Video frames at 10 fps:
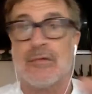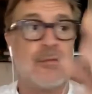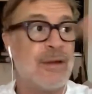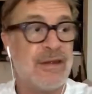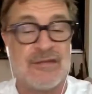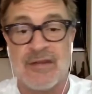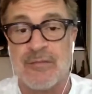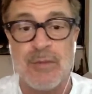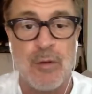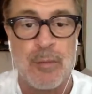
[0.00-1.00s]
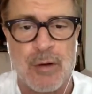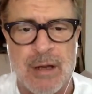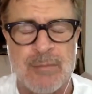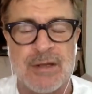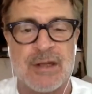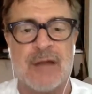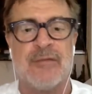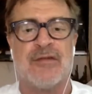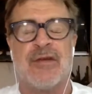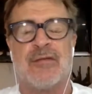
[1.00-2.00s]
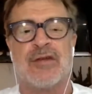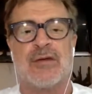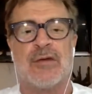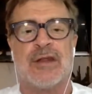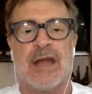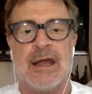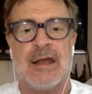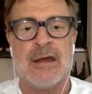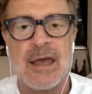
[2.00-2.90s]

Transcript: numa desses mil programas de televisivo de culinária,